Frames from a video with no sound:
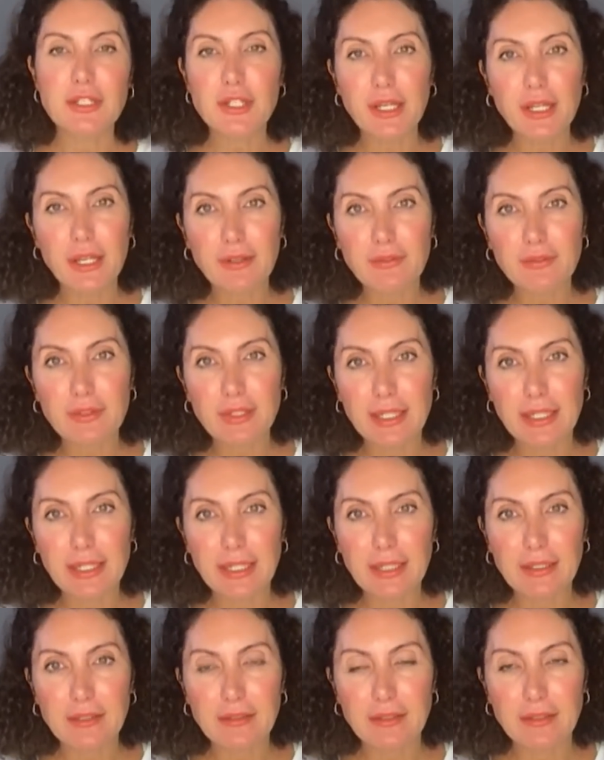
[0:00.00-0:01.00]
geçen hafta
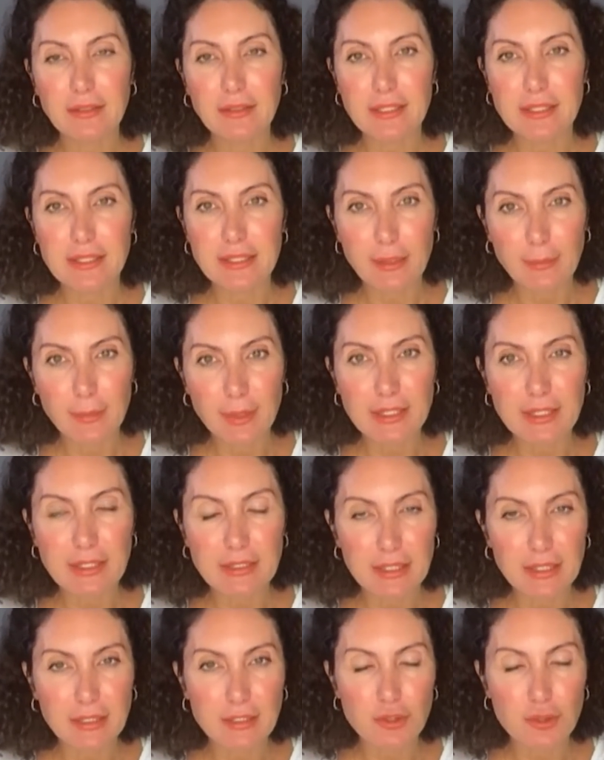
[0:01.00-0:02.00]
eğer e,
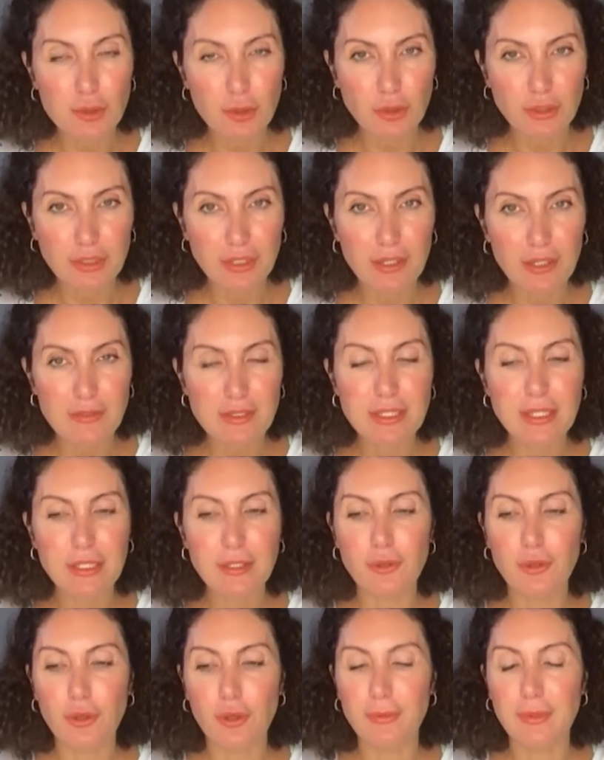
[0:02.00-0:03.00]
izlemediyseniz çok
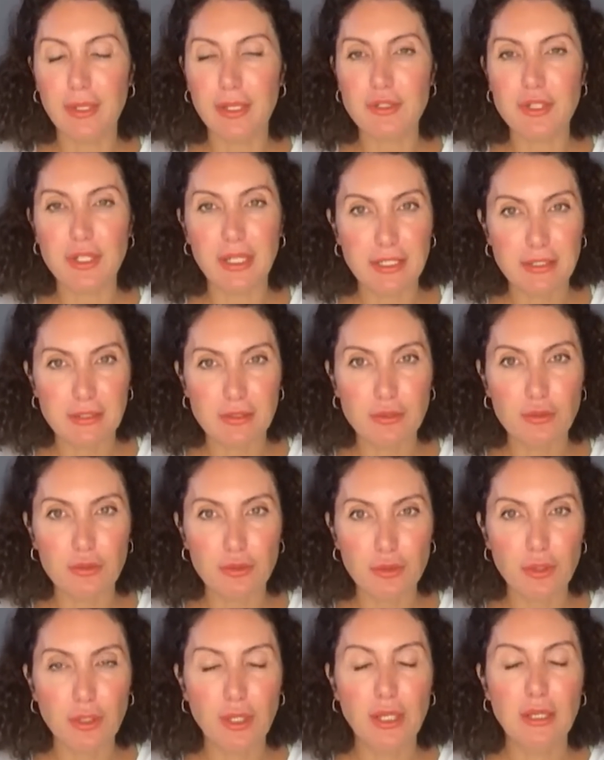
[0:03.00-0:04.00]
tavsiye ediyorum Nevşe
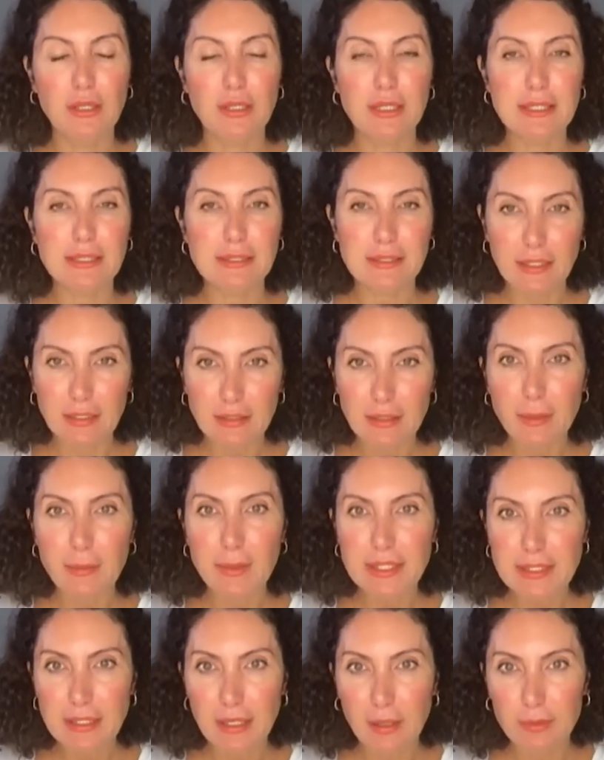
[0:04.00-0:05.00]
Enstitü
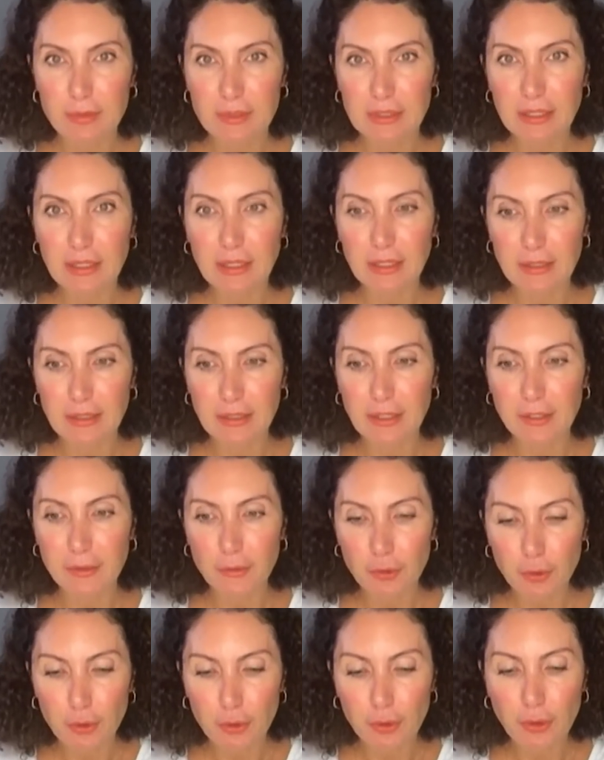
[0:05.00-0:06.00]
Instagram hesabında hala
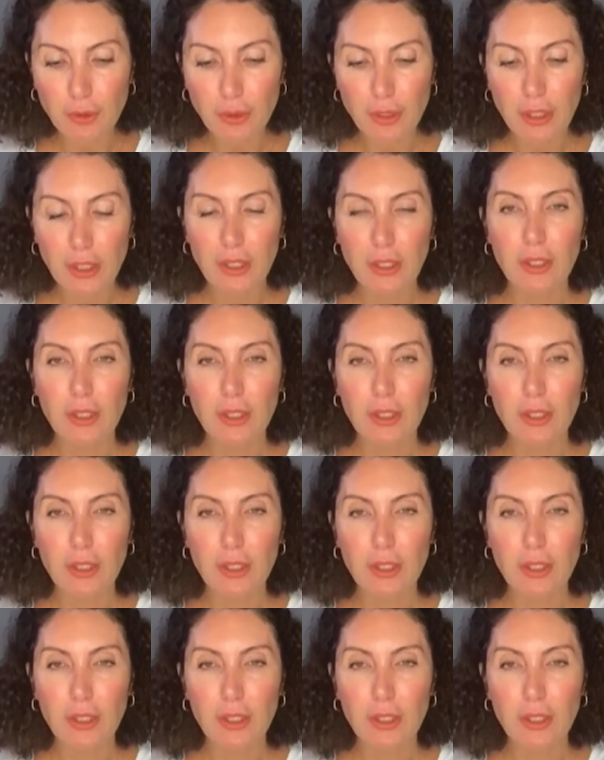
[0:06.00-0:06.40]
yüklü.